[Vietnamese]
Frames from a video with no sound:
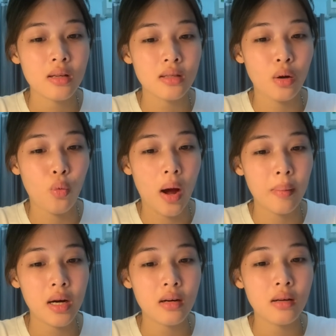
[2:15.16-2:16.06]
Dầu quả
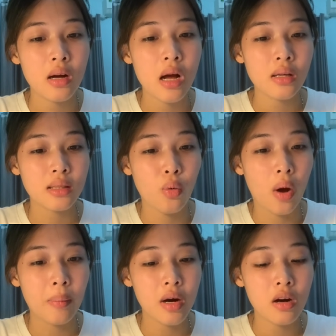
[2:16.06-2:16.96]
bơ, dầu
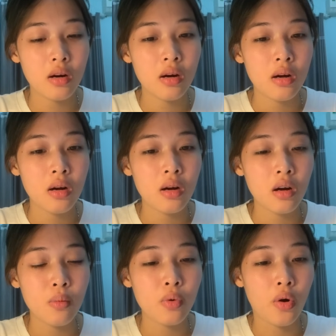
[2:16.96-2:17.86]
quả bơ
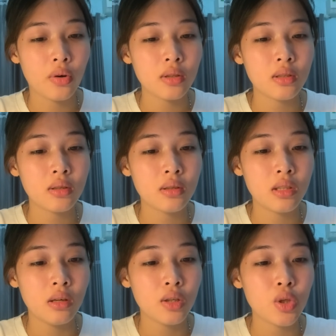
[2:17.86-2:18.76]
không có
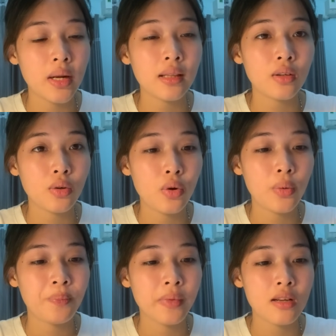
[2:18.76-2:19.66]
chứa cholesterol,
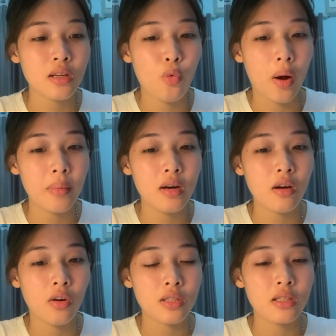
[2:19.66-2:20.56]
dầu quả bơ
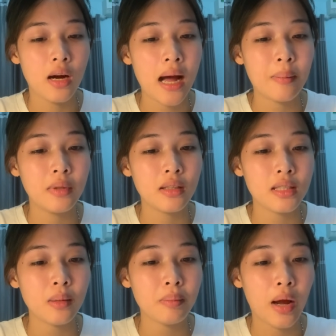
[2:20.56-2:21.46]
có chứa hàm lượng
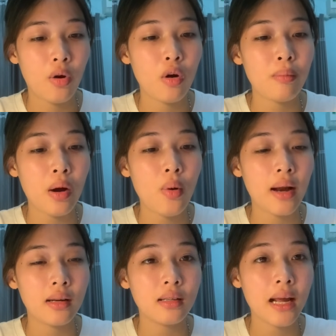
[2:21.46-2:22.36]
chất béo không bão hòa
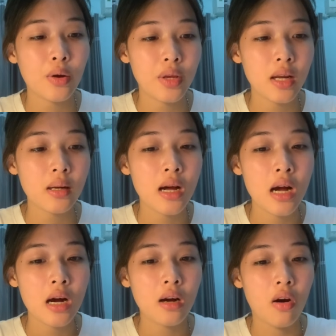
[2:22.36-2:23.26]
đơn cao nhất,
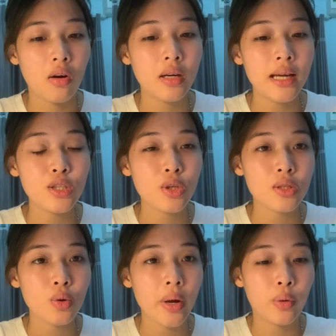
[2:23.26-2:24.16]
có lợi ích cho
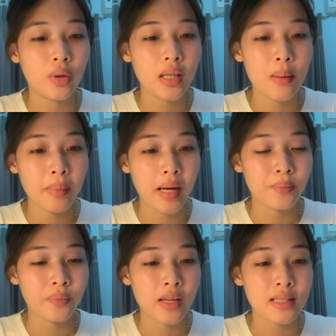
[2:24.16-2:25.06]
sức khỏe của tim mạch,
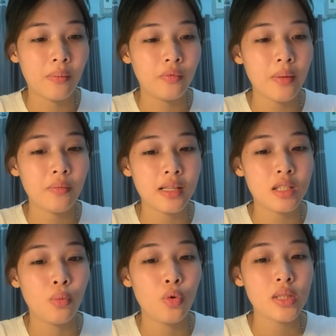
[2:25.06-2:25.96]
giảm viêm và
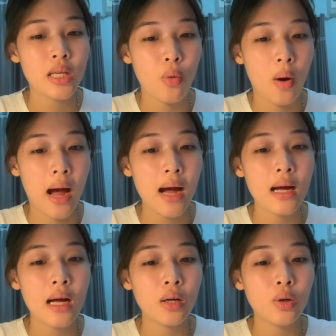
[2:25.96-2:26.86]
chống oxy hóa.
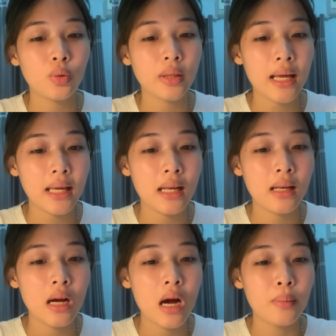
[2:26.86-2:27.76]
Lutein,
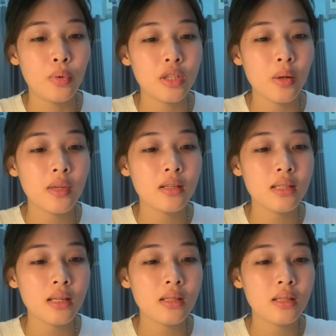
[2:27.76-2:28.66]
một trong những
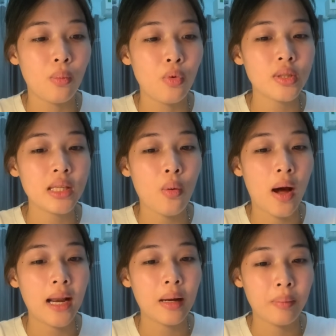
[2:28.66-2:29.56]
chất chống oxy hóa
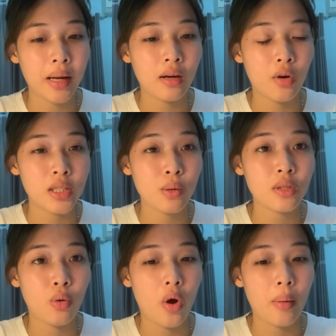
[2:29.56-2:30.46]
lành mạnh có trong
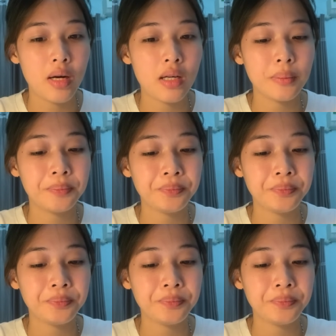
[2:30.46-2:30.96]
dầu quả bơ.